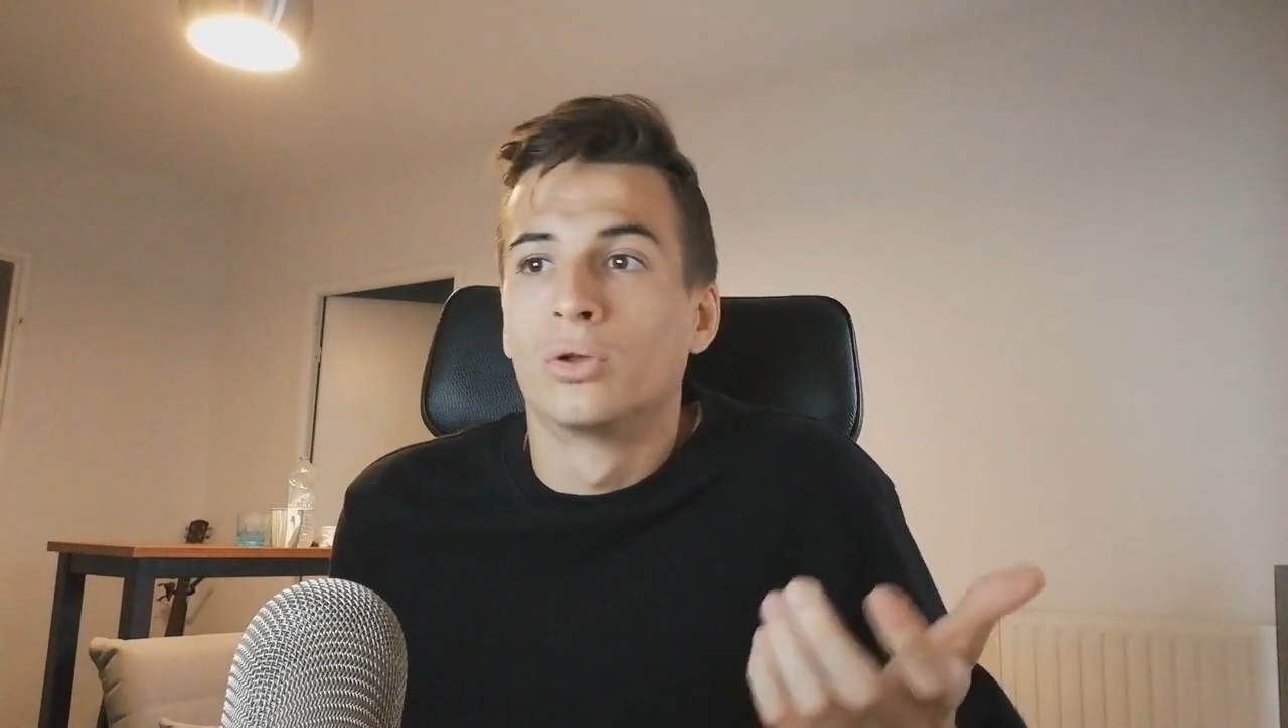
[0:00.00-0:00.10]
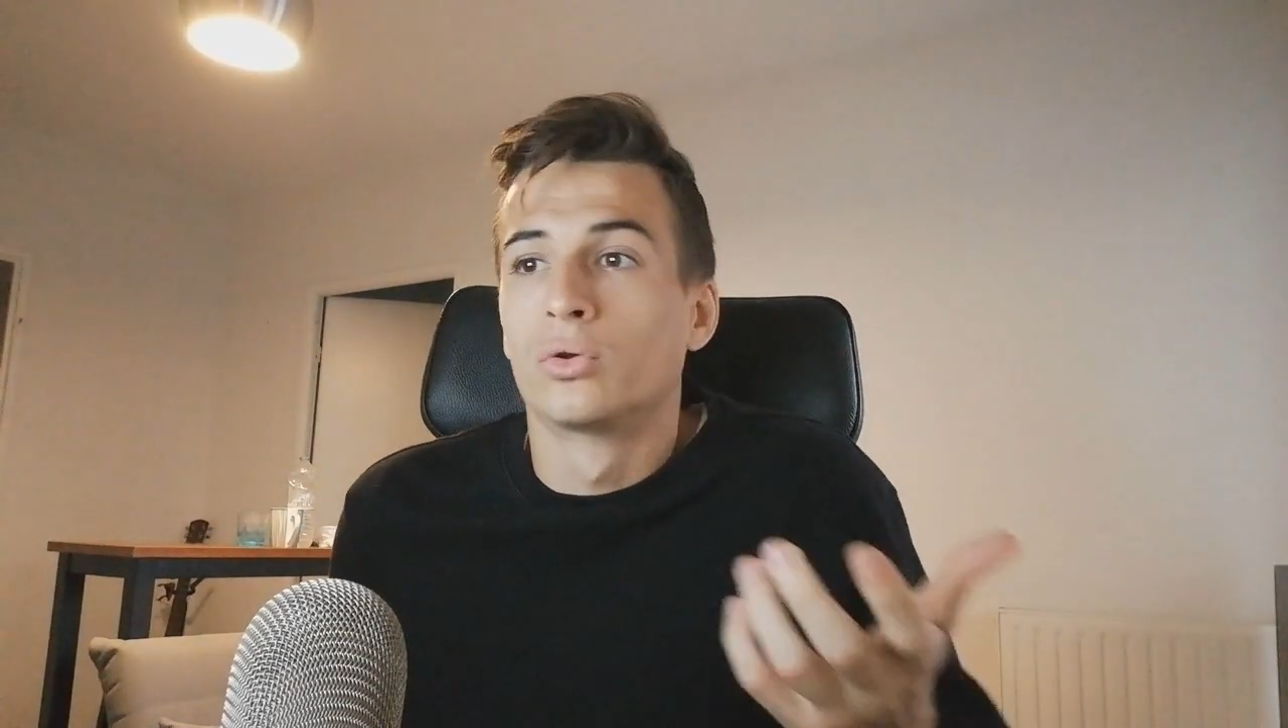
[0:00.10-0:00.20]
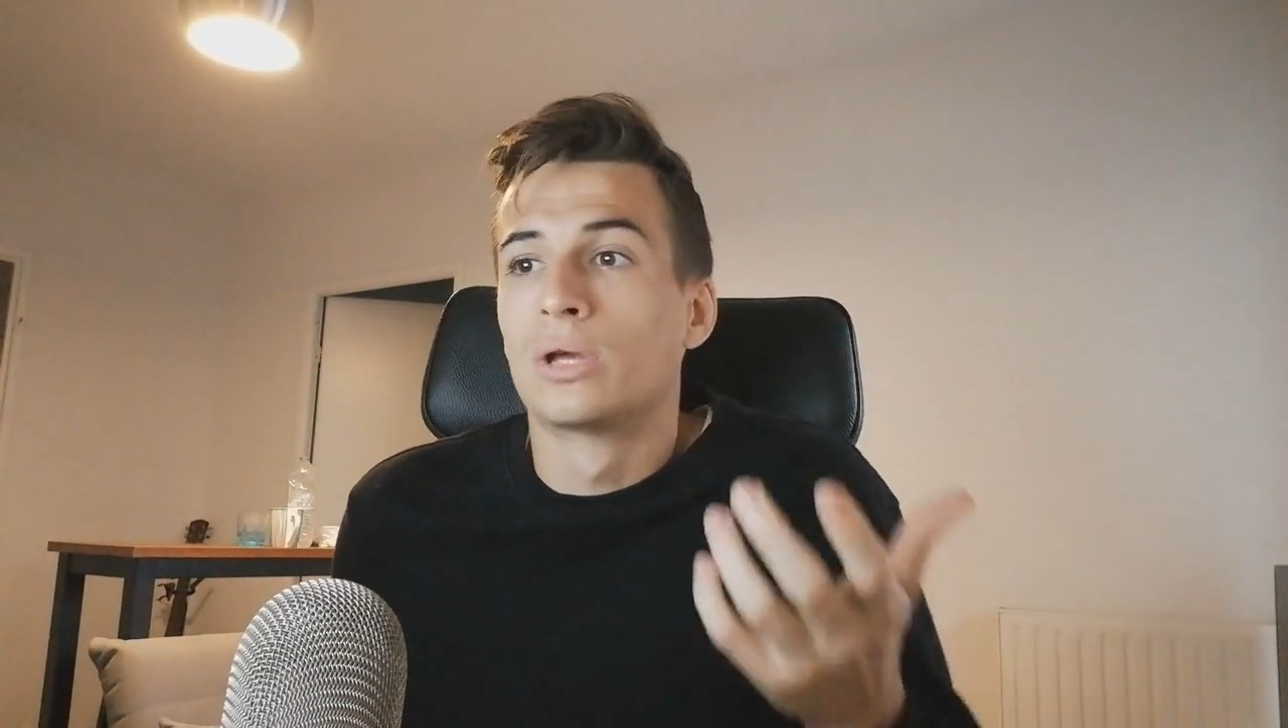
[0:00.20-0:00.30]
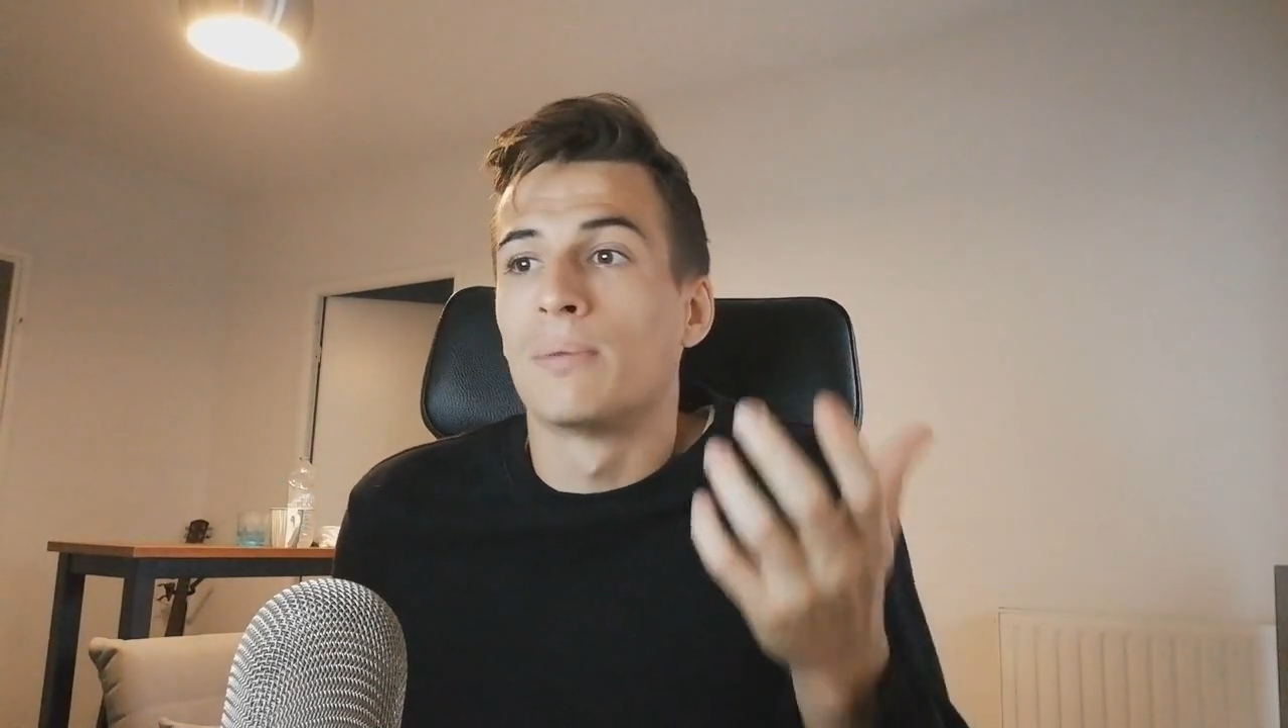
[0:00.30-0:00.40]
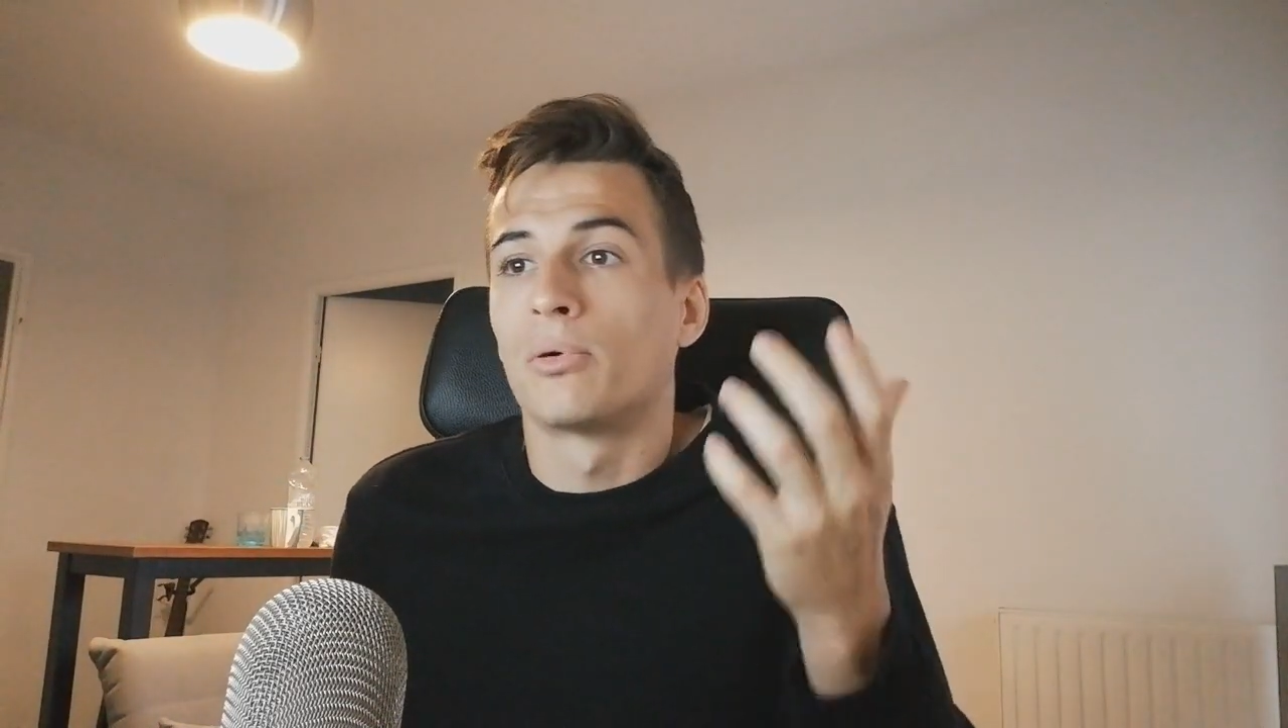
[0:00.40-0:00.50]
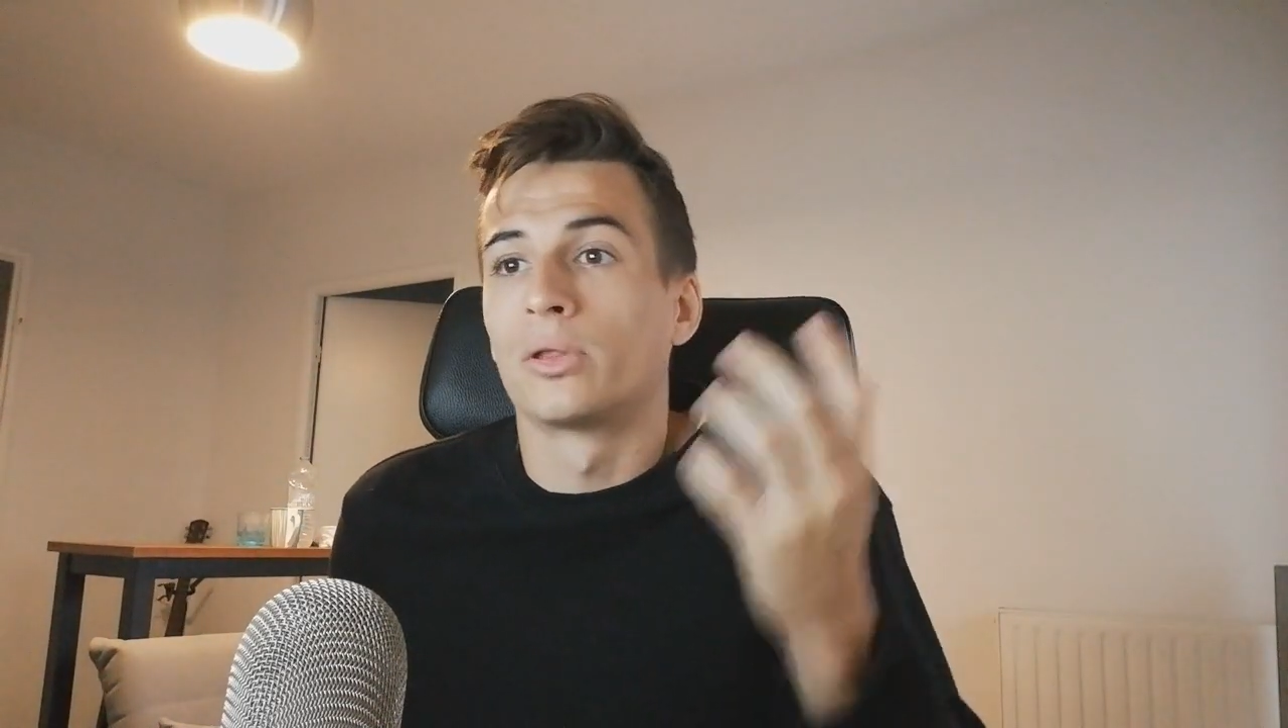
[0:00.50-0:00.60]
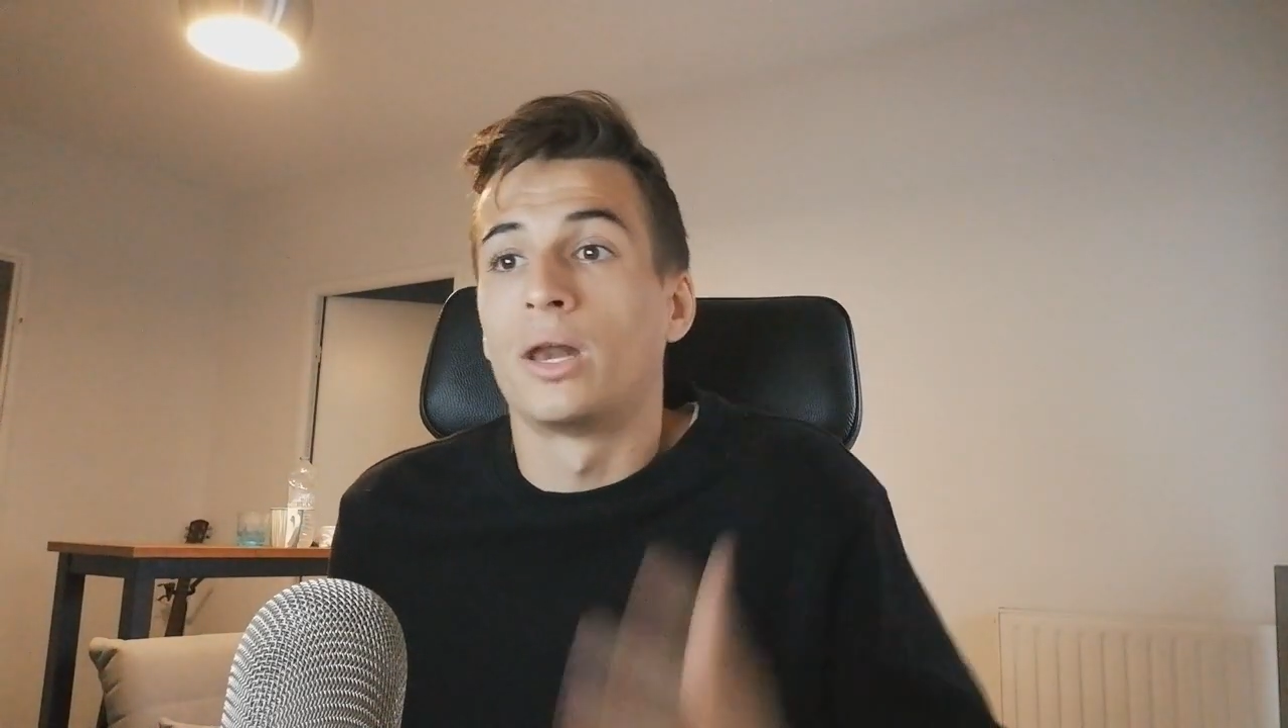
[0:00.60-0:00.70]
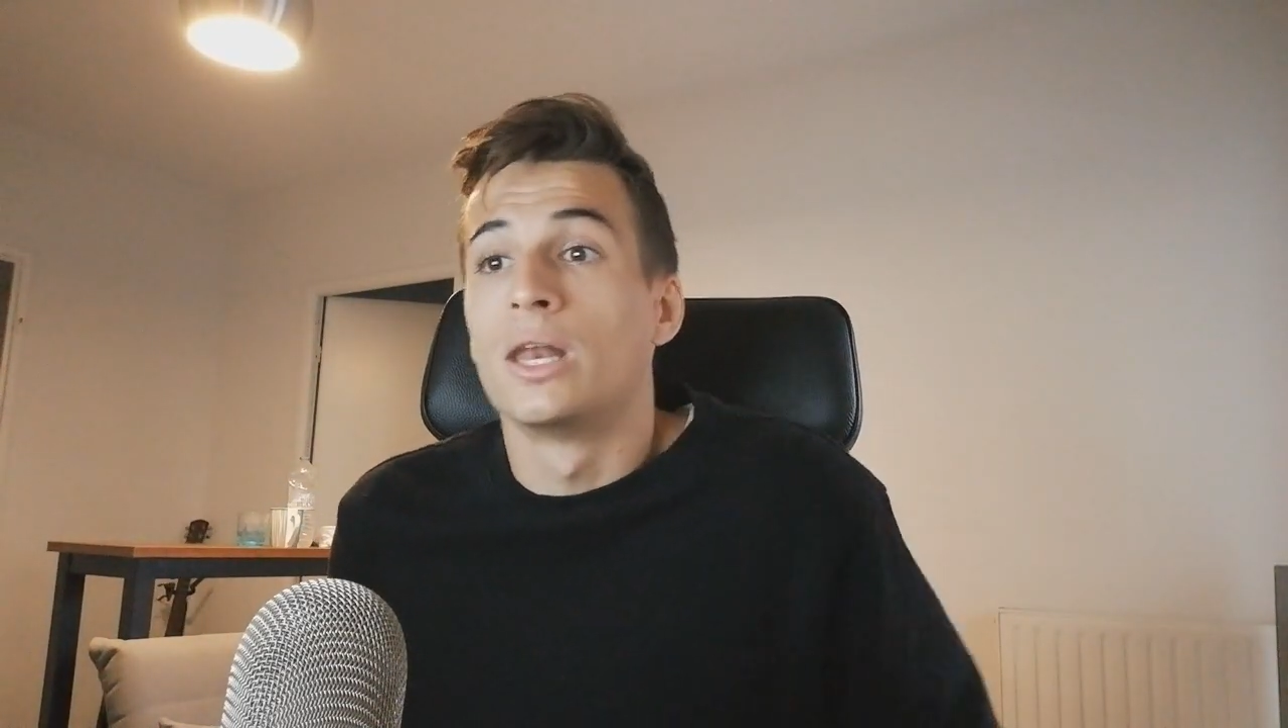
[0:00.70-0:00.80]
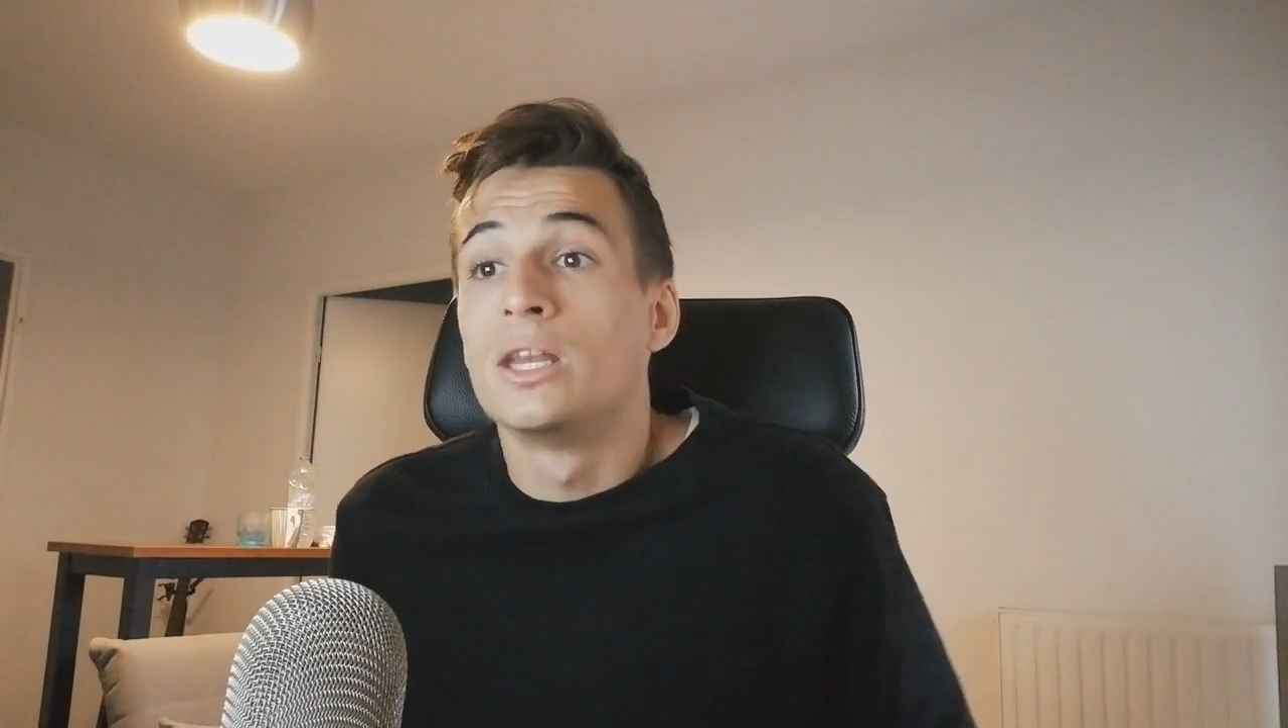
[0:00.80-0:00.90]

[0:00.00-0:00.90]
un truc à prendre à la